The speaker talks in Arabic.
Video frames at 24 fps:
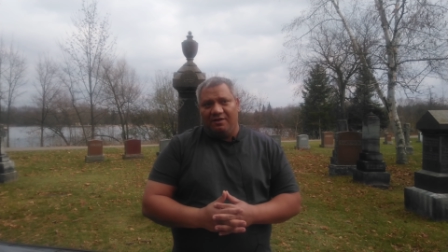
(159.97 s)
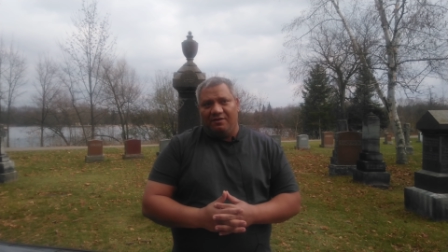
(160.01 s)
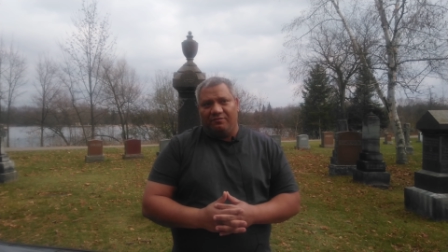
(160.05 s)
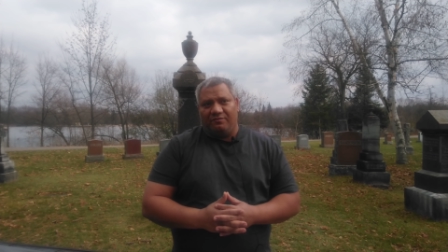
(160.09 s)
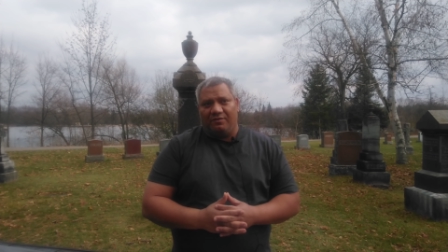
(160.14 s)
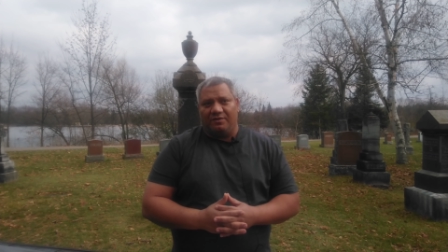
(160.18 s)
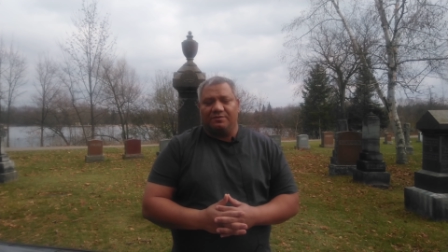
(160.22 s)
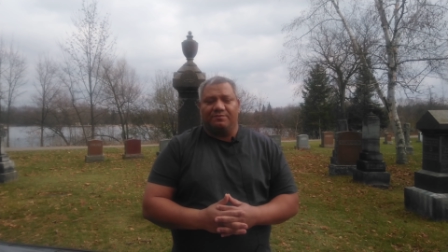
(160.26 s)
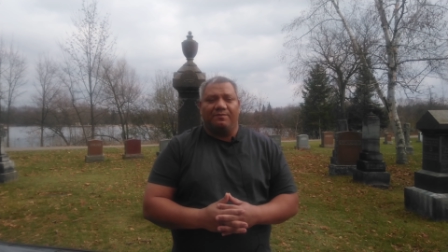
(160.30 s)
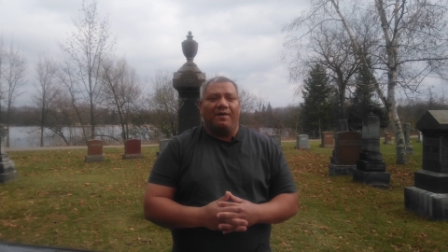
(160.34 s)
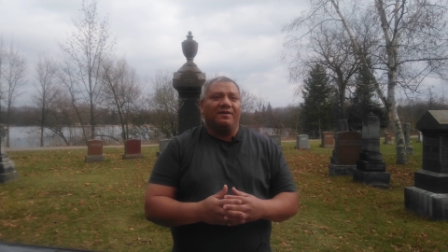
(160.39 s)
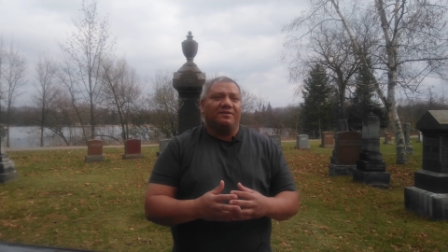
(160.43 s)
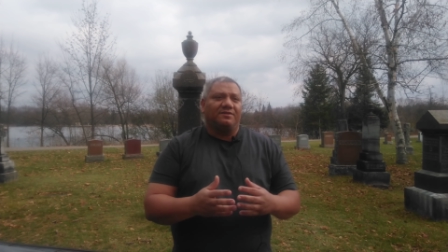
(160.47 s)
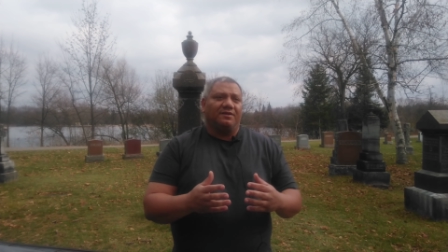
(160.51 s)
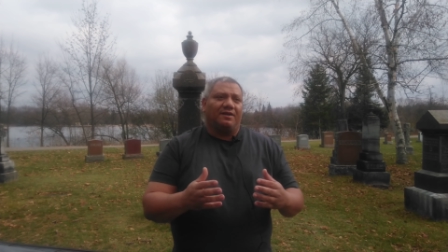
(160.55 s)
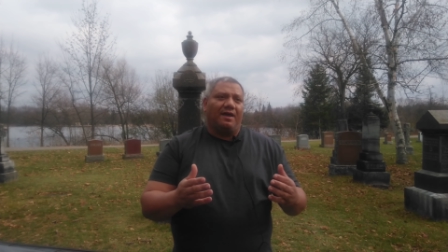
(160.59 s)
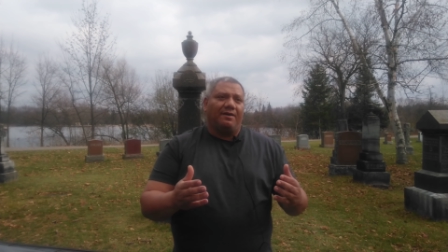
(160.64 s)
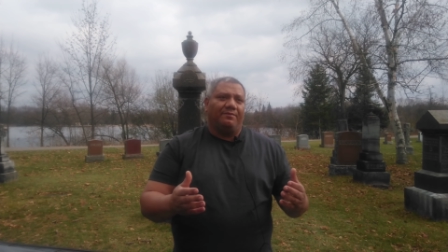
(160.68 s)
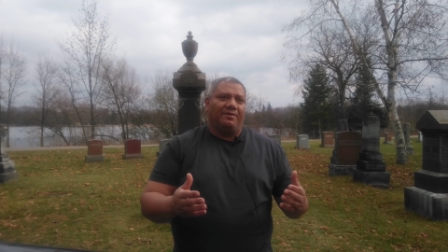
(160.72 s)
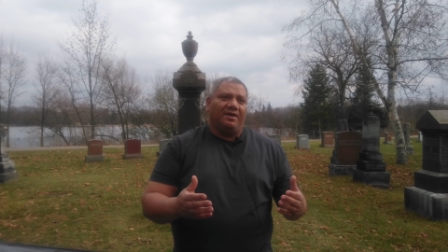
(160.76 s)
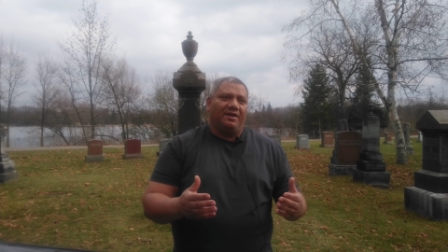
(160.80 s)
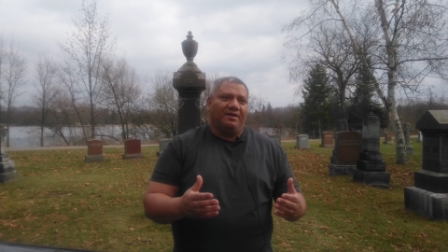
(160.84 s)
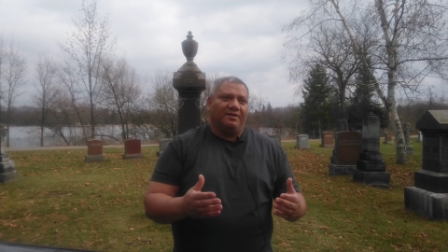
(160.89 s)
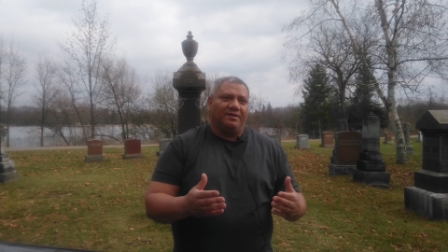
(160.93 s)
فاصبحت
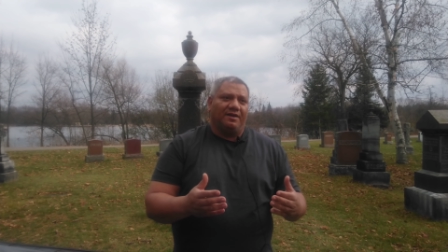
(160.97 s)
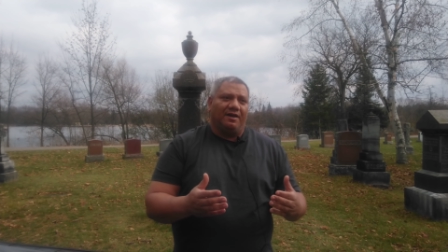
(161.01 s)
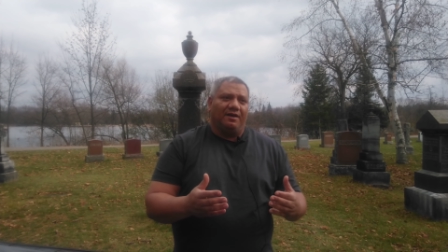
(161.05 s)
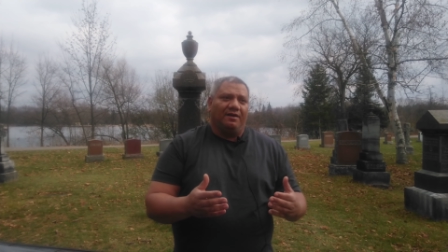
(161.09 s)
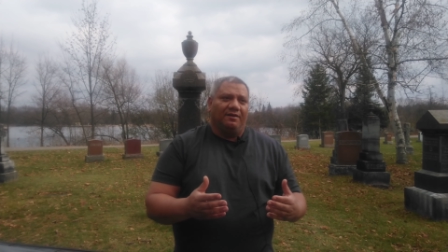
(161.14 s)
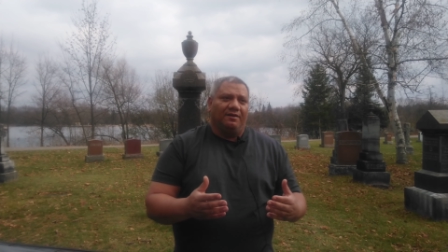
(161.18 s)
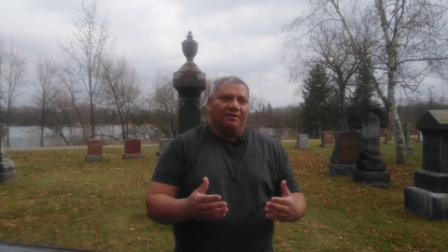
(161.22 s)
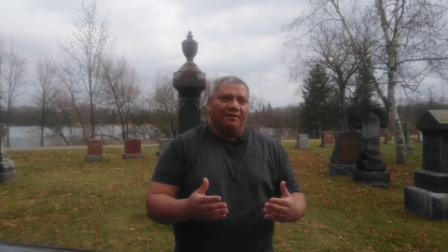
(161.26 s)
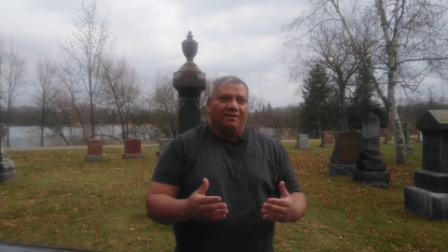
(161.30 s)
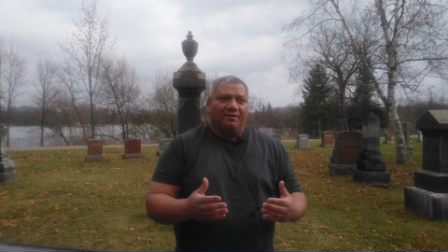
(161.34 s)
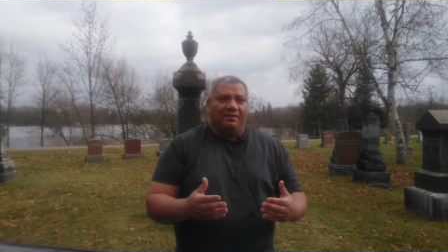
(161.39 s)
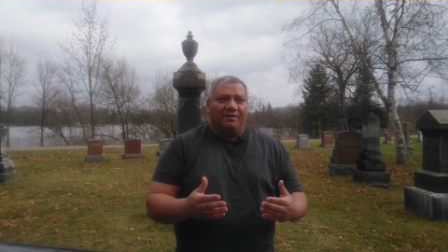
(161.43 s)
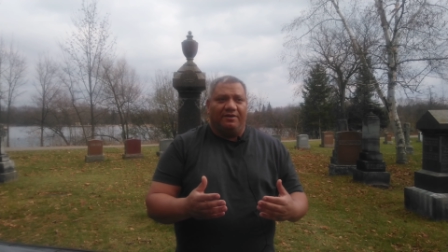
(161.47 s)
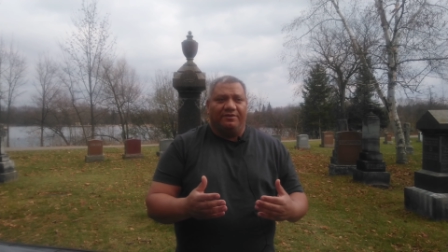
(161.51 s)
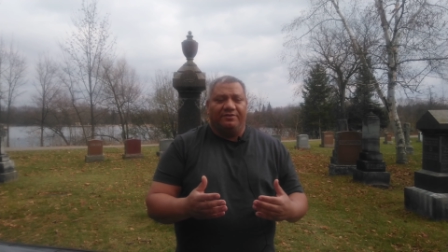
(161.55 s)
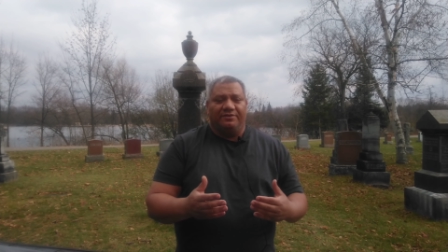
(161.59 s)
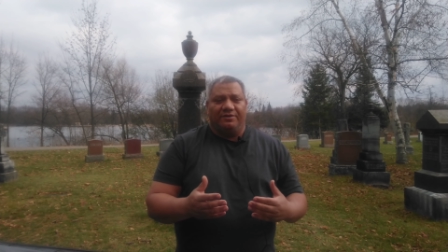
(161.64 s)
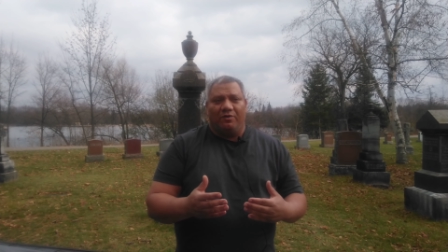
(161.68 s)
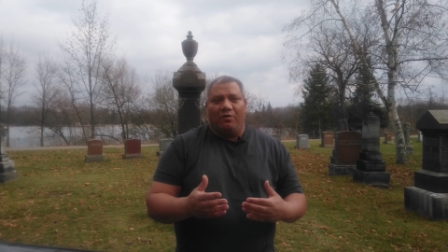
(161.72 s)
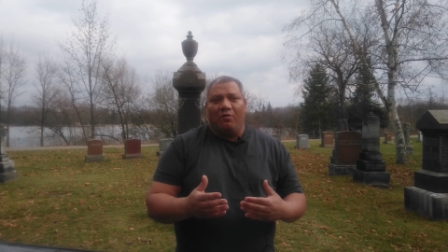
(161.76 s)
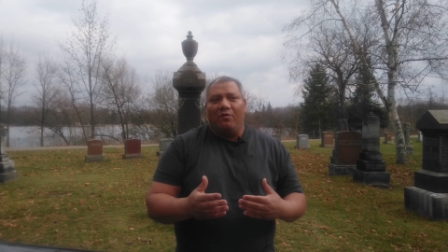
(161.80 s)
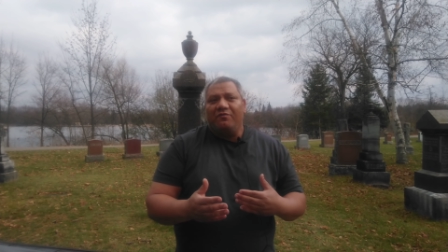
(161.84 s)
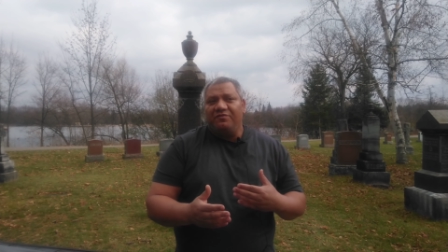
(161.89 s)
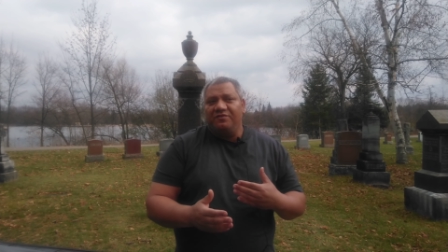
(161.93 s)
العمليه ان
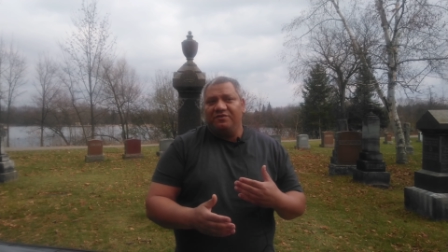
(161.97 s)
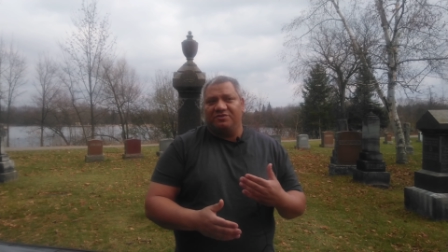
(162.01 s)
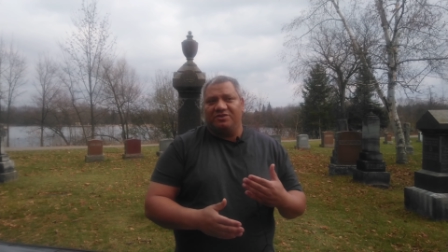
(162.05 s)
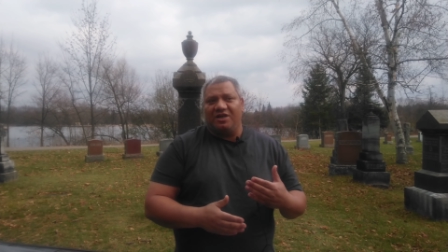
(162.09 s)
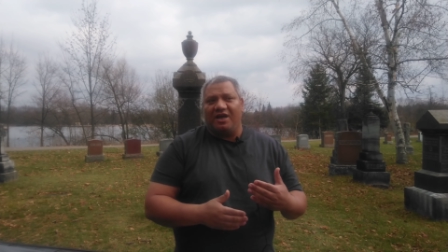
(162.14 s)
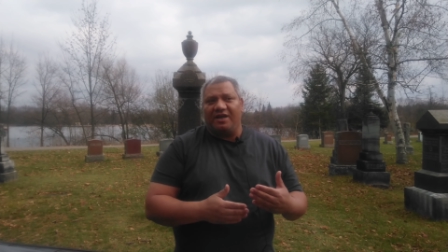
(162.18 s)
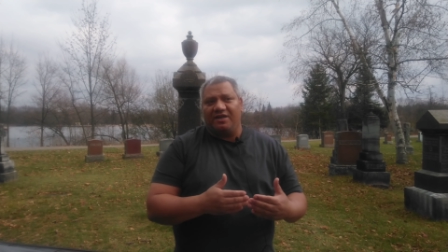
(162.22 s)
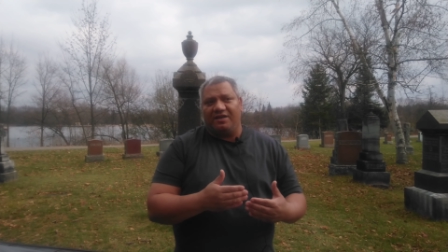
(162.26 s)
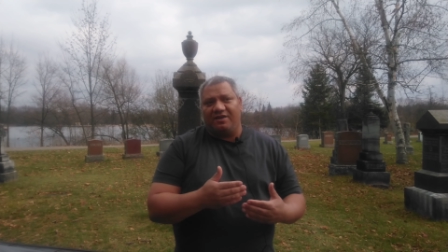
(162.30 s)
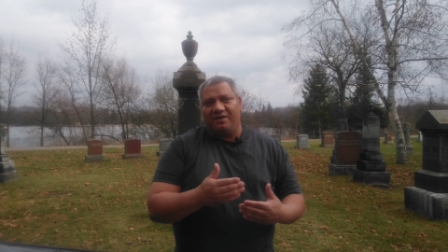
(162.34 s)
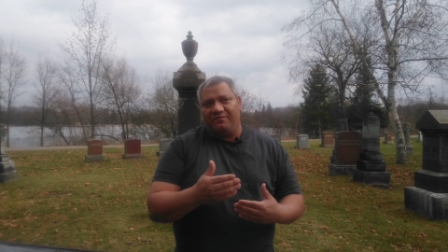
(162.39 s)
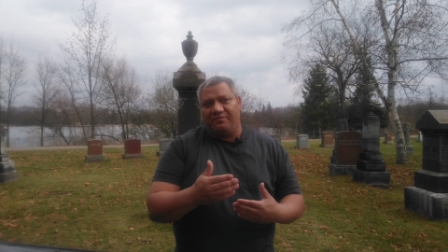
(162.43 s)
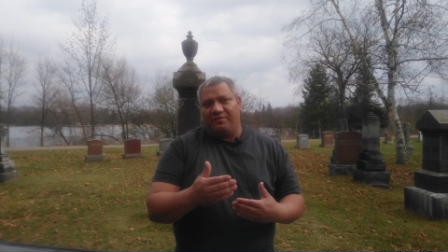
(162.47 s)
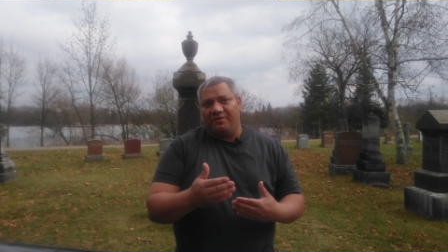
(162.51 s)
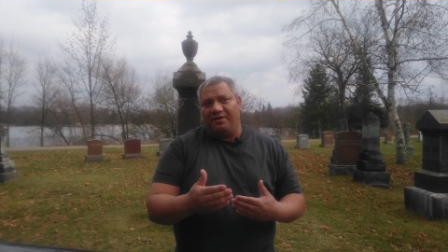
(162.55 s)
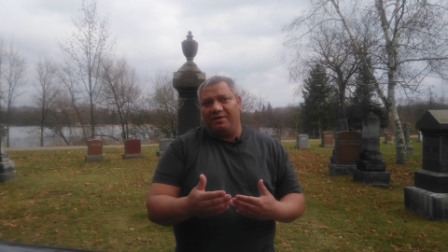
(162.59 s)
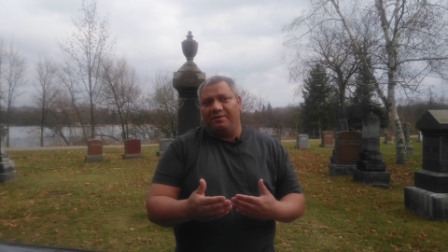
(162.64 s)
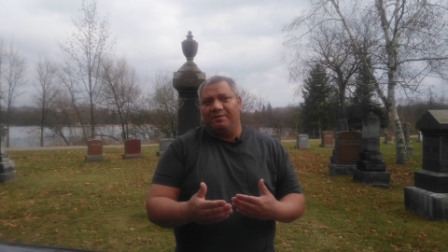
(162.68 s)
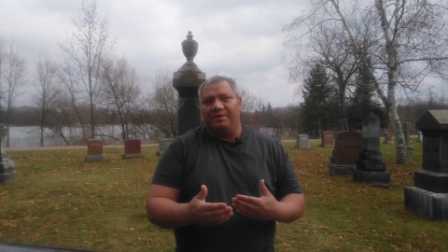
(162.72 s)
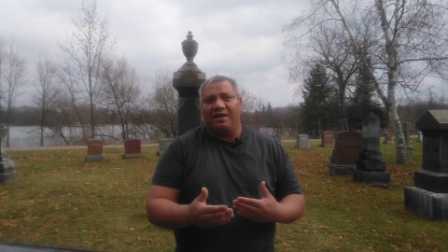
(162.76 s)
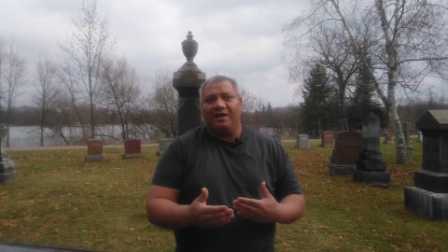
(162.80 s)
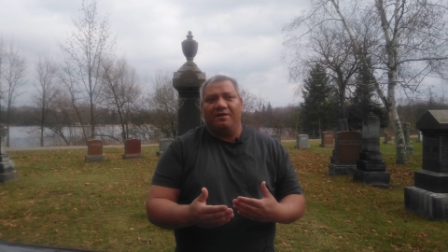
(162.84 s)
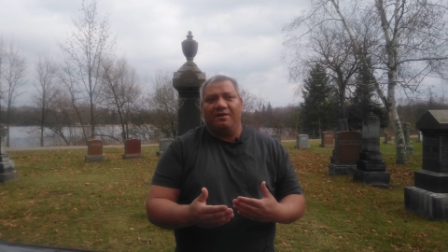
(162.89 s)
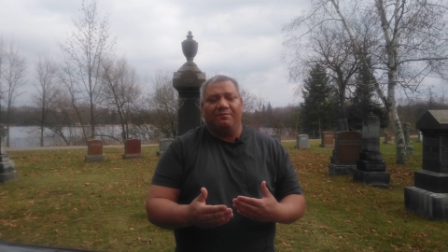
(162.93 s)
هو في شك في
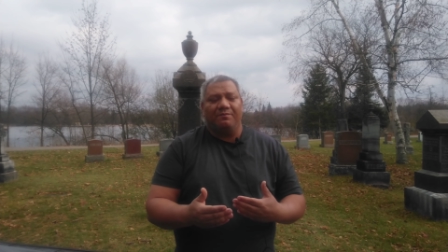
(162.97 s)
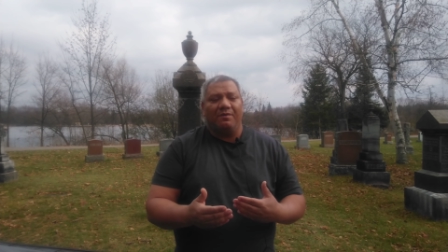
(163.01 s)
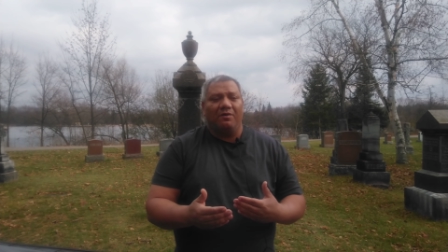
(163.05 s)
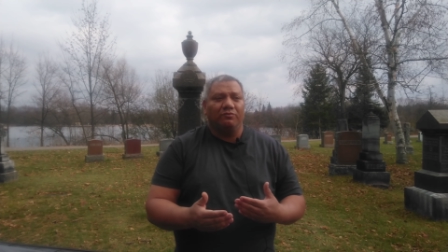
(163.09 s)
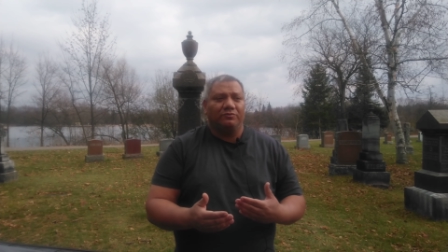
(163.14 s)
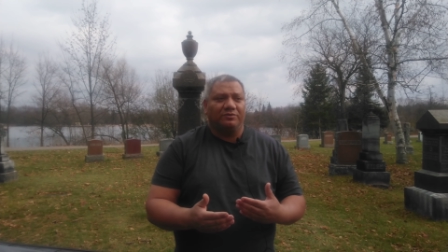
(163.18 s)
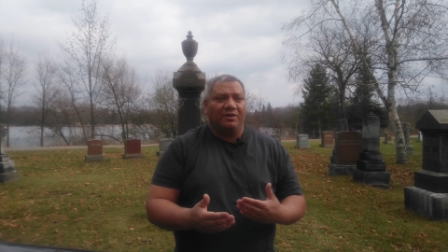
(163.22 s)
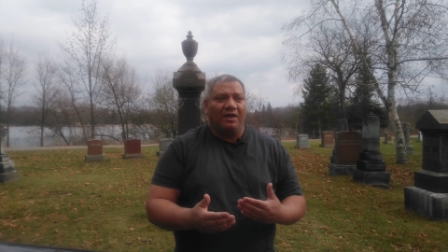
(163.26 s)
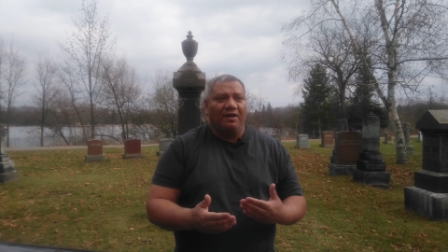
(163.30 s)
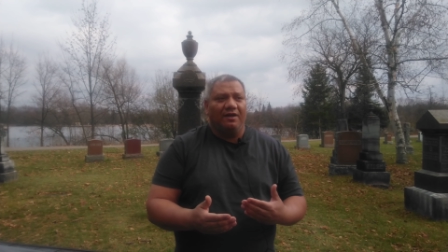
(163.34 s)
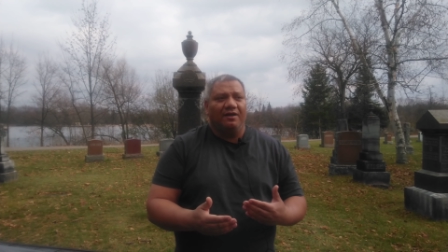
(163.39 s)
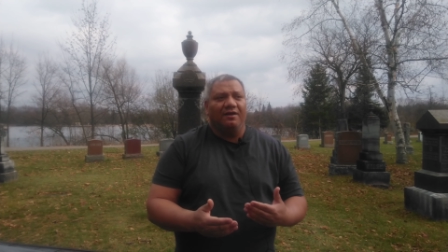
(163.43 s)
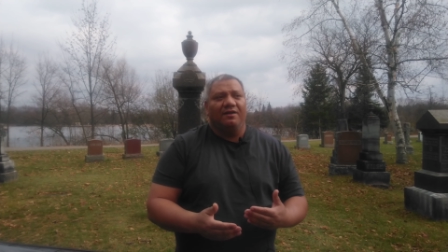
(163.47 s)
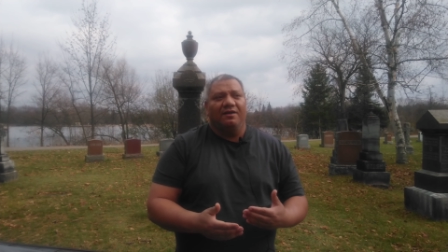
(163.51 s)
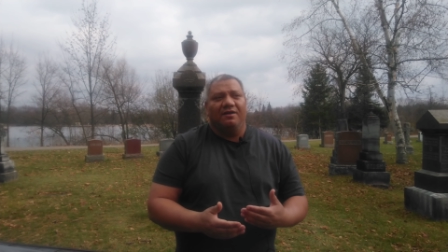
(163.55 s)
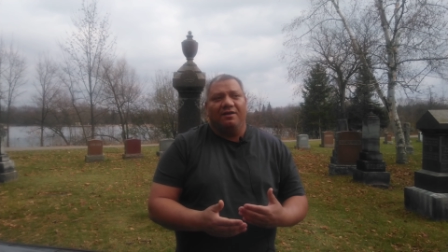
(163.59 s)
احياء الموتى